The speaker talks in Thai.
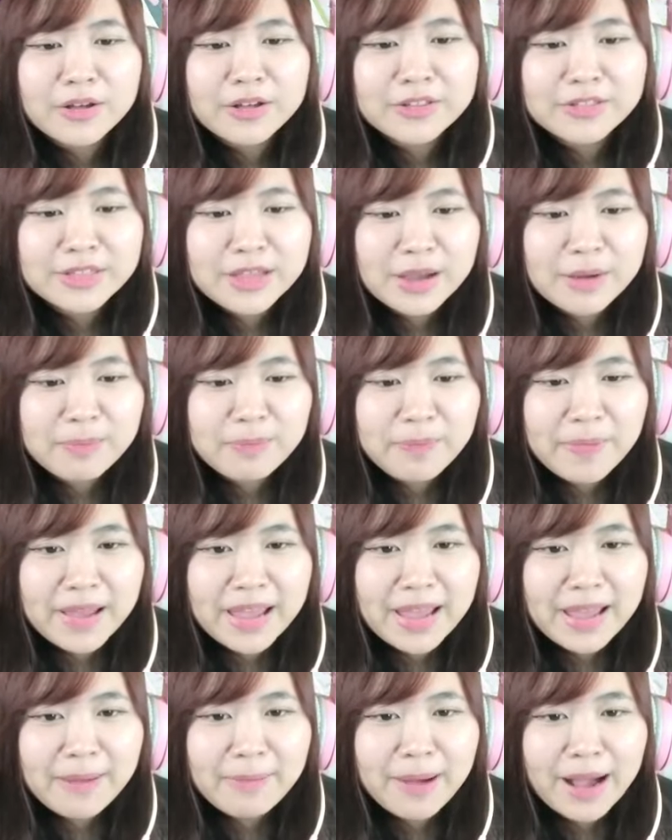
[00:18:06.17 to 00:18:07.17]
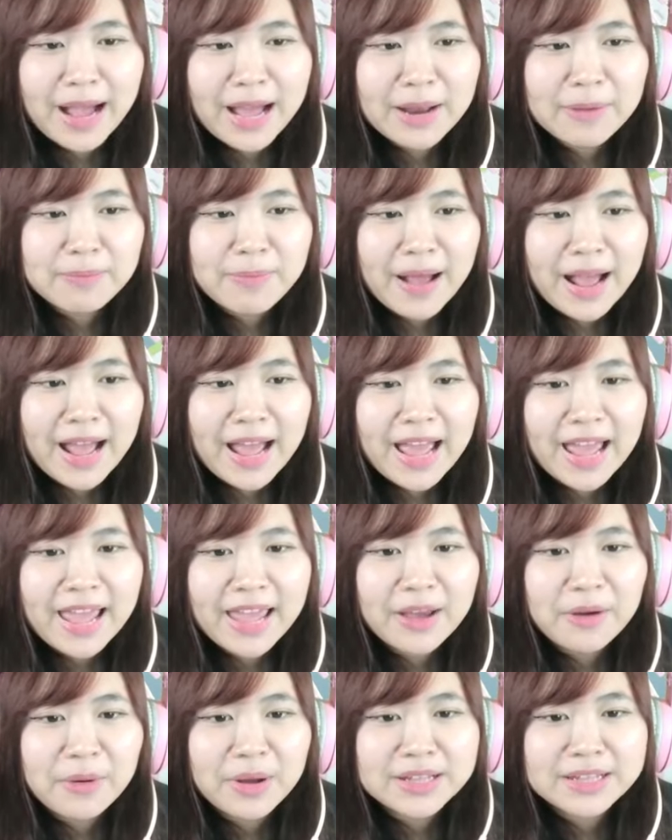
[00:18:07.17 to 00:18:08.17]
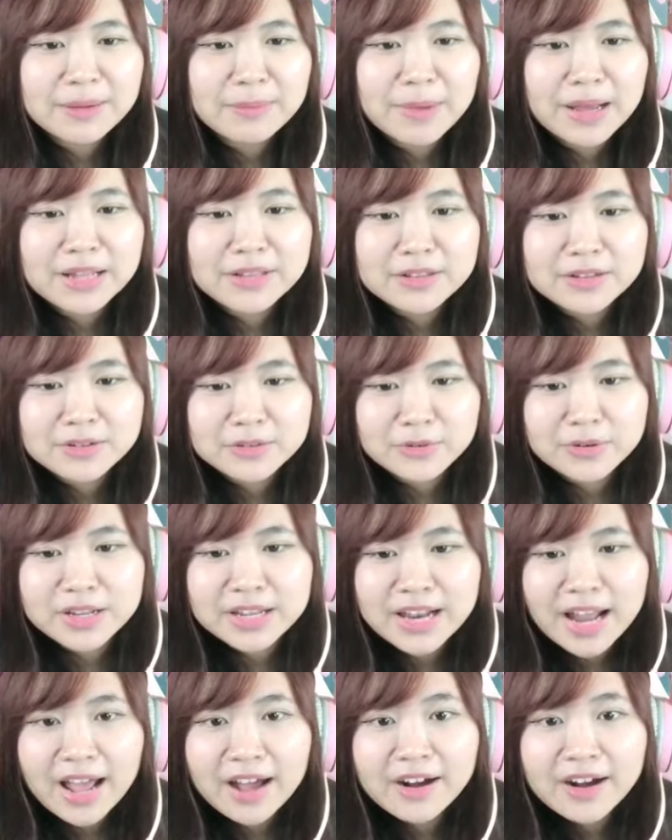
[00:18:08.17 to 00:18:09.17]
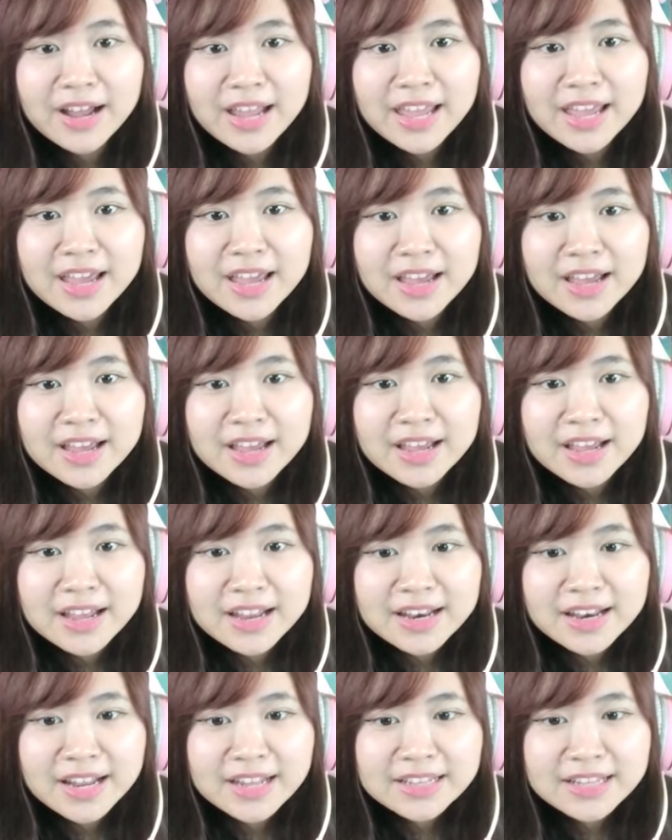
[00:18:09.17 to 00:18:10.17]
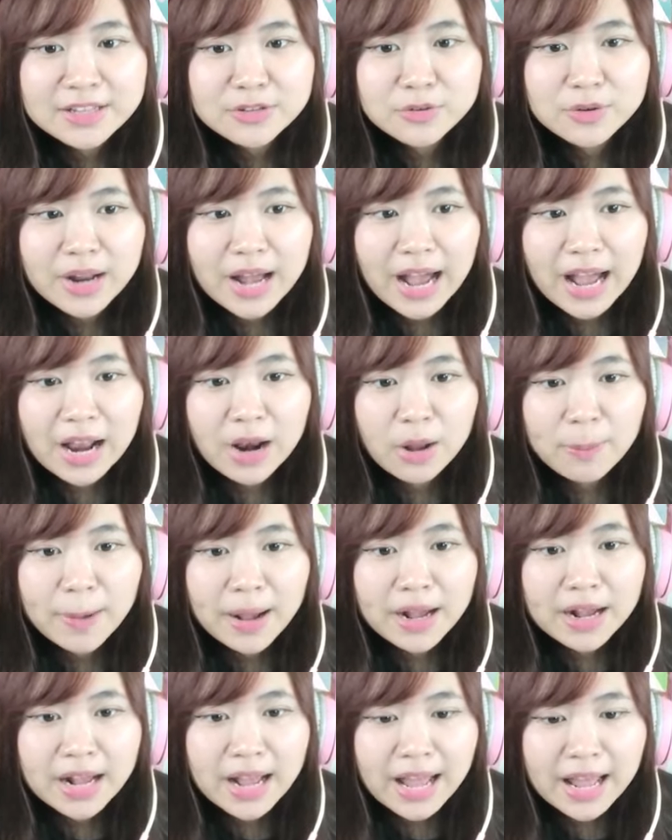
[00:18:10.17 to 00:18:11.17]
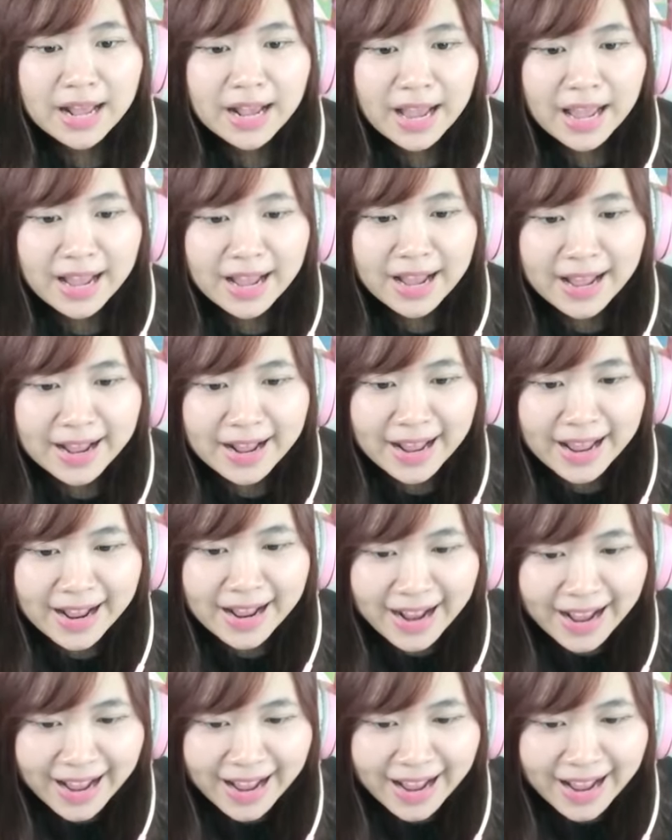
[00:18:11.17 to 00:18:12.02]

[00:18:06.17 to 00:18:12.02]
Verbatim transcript: สิบปีผ่านไปกว่าจะมาถึงตรงนี้ได้เฮ้ยน่าจะสุดท้ายแล้วปะใกล้ใกล้ใกล้ใกล้ใก